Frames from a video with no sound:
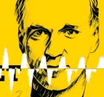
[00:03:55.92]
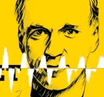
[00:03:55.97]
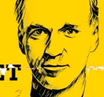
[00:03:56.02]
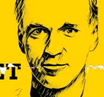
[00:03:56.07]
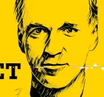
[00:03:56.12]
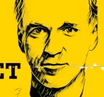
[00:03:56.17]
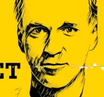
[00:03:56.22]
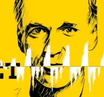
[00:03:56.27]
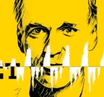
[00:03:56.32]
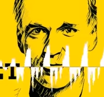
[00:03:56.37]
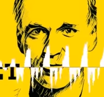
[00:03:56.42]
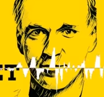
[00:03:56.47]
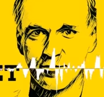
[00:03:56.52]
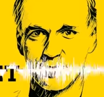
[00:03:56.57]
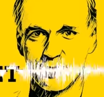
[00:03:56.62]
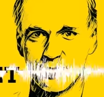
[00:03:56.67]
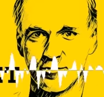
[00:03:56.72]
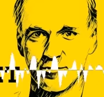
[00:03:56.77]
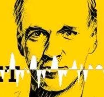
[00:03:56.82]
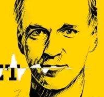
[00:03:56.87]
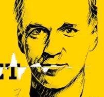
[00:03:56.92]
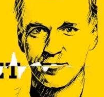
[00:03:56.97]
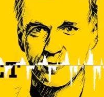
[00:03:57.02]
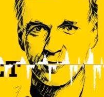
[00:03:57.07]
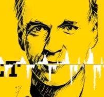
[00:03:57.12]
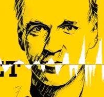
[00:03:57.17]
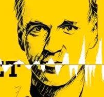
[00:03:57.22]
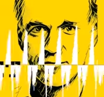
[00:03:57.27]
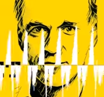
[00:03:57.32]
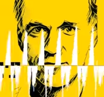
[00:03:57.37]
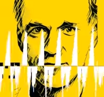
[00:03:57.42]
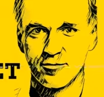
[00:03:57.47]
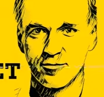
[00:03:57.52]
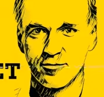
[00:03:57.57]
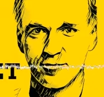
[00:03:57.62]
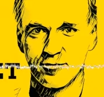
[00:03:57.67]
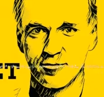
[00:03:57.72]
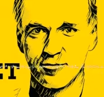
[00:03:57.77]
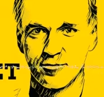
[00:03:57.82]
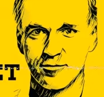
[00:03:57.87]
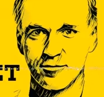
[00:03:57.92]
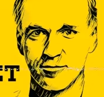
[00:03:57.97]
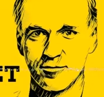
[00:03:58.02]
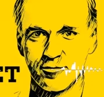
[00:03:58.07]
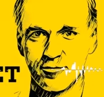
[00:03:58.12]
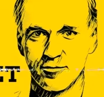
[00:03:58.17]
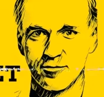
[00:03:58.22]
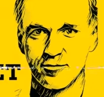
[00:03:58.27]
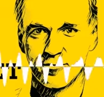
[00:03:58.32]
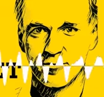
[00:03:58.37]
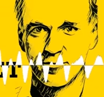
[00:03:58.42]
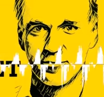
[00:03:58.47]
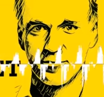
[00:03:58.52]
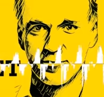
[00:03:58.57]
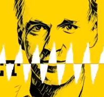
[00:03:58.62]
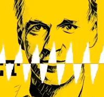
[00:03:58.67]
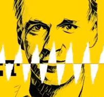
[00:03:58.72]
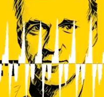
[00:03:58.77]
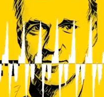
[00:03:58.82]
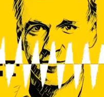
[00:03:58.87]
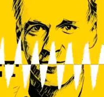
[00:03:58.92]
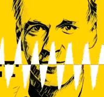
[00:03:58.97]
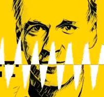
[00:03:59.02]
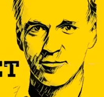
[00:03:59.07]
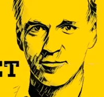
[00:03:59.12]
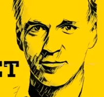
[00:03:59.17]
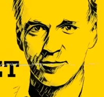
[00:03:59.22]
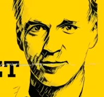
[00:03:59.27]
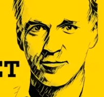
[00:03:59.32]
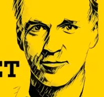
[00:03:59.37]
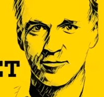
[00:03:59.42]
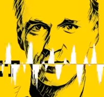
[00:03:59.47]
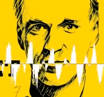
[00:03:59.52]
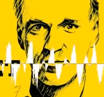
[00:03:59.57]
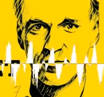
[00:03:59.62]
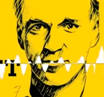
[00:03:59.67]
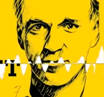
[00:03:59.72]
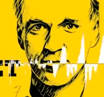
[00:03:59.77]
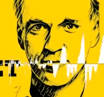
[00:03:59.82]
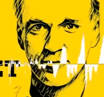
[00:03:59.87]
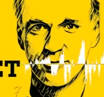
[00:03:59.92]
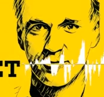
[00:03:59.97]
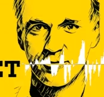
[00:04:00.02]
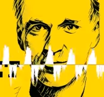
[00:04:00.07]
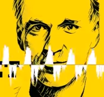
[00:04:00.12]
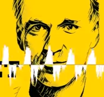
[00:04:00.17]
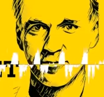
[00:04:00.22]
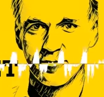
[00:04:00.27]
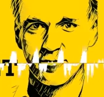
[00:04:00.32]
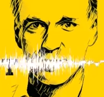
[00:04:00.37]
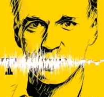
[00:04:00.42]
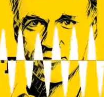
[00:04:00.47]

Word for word: war dabei der Klaus Della Torre aus dem Handel, dann war dabei der Klaus